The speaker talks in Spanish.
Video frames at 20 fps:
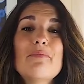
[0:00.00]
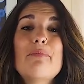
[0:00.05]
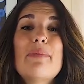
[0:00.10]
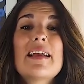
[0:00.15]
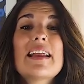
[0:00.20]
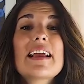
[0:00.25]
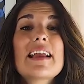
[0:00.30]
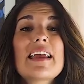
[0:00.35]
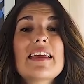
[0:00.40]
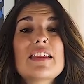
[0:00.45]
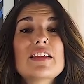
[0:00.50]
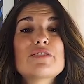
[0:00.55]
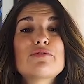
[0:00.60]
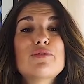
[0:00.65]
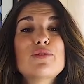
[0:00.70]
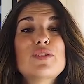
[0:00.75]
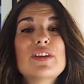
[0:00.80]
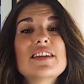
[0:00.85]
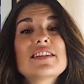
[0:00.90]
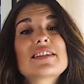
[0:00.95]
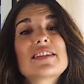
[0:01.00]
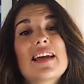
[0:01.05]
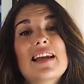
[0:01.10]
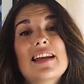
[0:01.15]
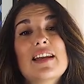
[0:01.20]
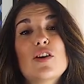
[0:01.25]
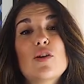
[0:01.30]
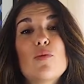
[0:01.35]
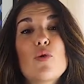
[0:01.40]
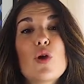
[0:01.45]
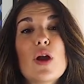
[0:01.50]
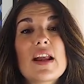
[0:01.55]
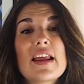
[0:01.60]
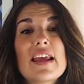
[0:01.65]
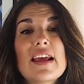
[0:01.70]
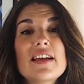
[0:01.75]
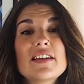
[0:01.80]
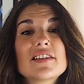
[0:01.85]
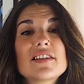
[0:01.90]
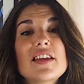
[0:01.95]
para que disfrutes tal y como lo
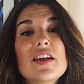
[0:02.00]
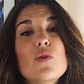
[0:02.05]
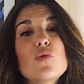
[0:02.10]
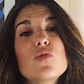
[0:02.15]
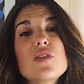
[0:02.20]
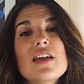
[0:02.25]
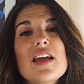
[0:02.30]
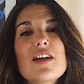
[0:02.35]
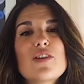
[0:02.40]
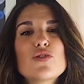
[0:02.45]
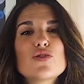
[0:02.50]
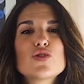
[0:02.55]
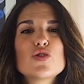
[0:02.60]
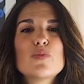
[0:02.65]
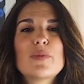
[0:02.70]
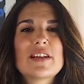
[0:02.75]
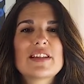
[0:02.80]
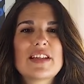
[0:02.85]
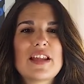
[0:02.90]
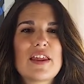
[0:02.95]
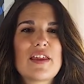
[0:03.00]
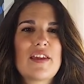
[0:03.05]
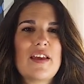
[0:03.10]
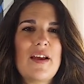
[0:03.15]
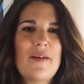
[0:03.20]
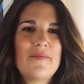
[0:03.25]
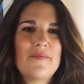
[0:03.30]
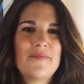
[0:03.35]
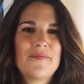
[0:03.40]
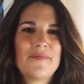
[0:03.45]
harías de un día con su presencia.